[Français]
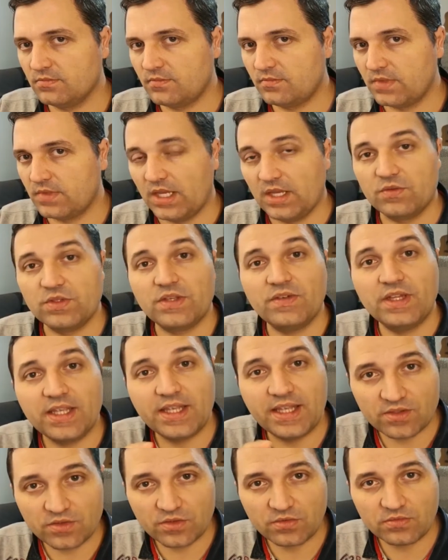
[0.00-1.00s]
Et vous avez des
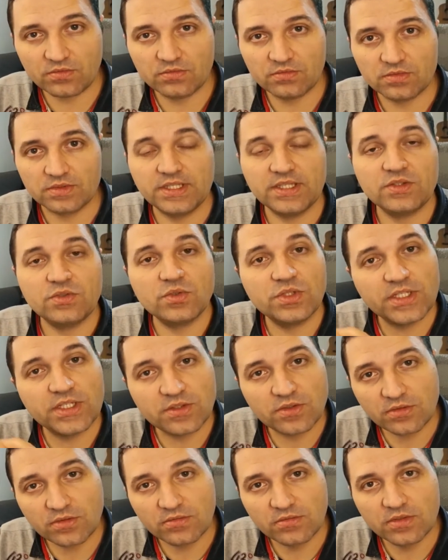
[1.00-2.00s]
questions, des suggestions
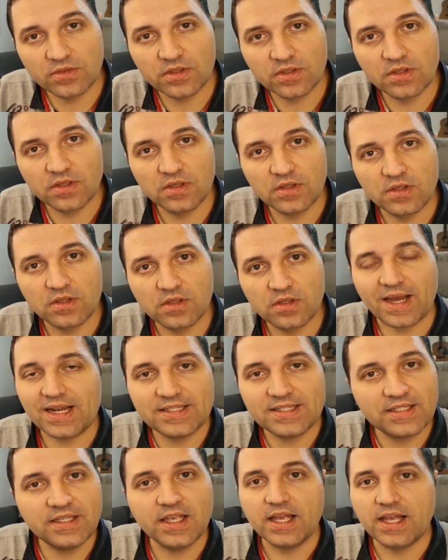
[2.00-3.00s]
Allez-y,
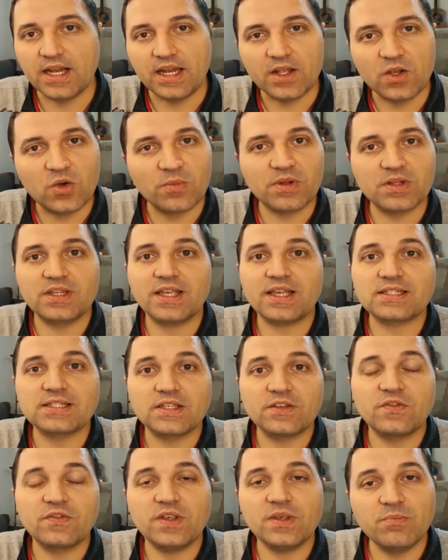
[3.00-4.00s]
les commentaires c'est
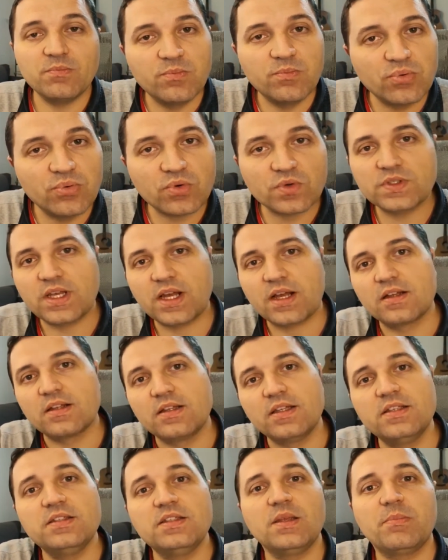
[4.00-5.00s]
fait pour ça.
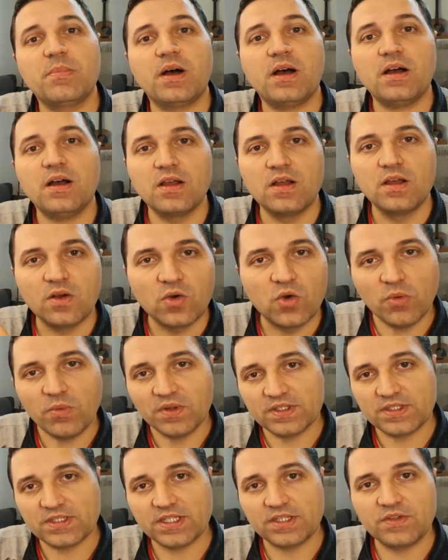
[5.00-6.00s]
N'hésitez pas, commentez
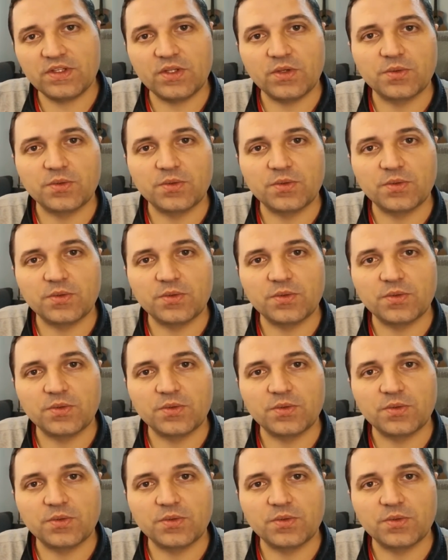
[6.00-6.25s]
cette vidéo.